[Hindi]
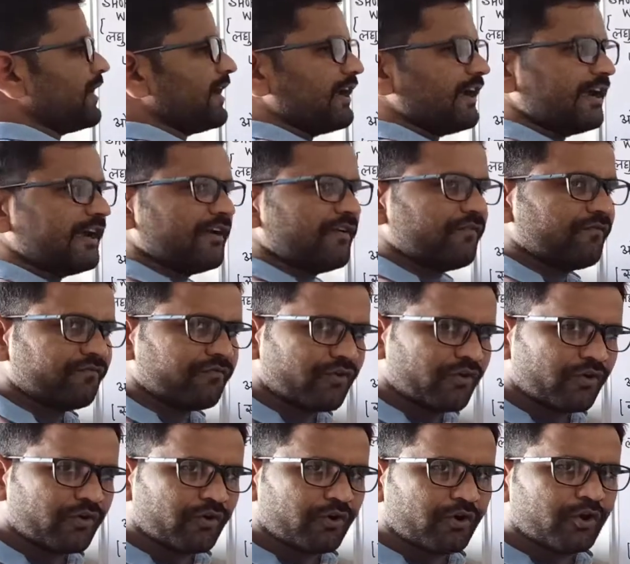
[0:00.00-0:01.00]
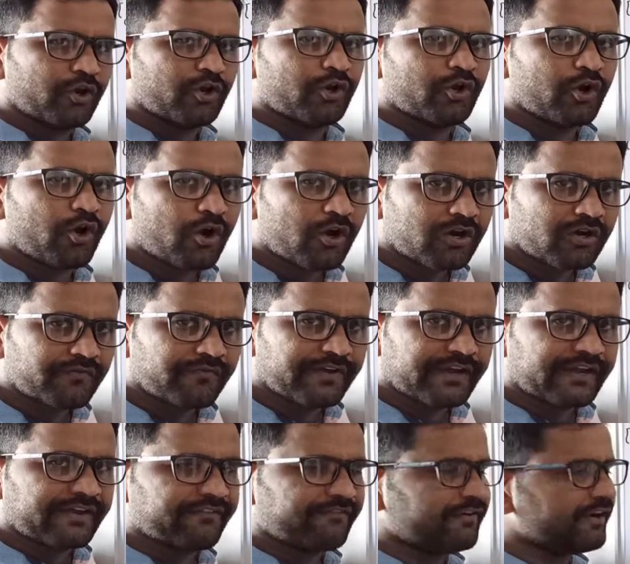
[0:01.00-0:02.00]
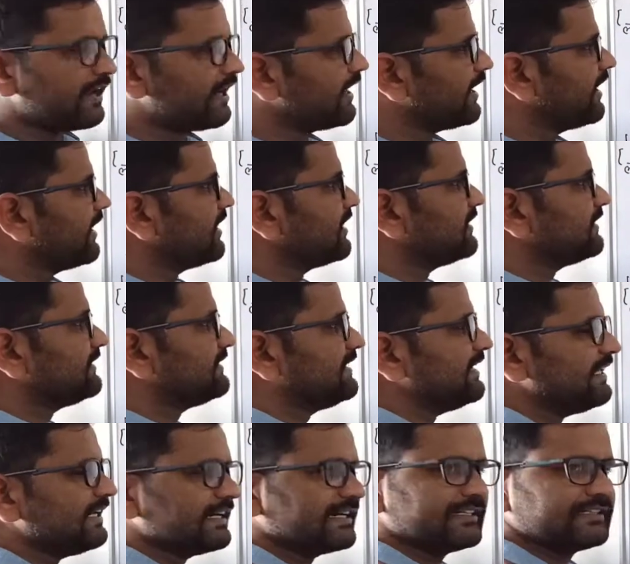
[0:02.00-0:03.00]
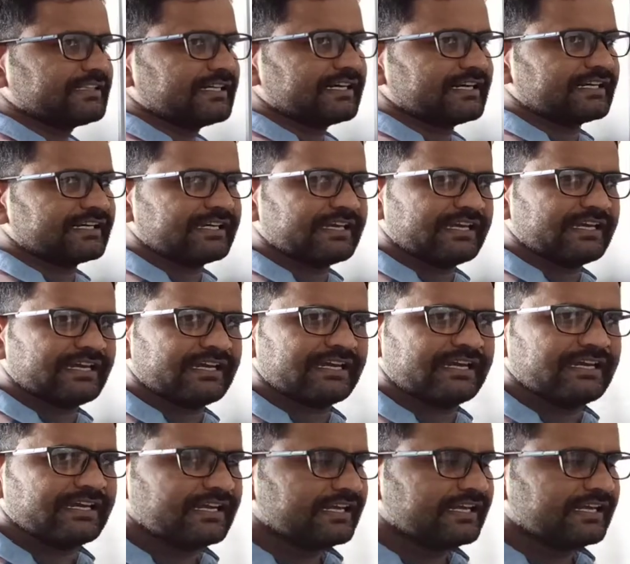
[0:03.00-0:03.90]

है वो लॉन्ग वेव है दीर्घ तरंगे हैं